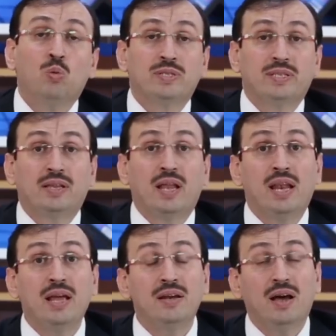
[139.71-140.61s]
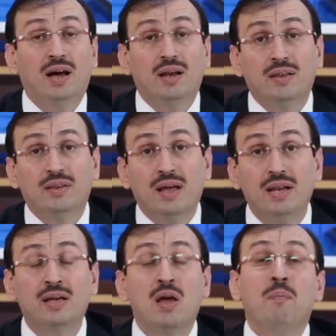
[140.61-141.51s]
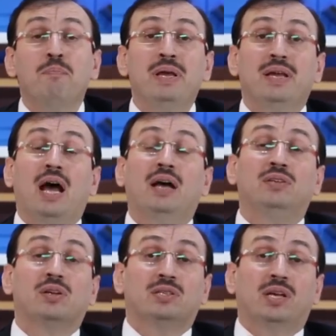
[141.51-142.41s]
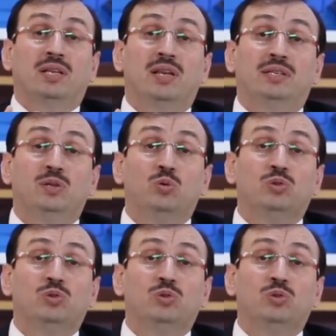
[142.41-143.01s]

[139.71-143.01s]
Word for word: واستدلينا على ذلك بالدراسات التي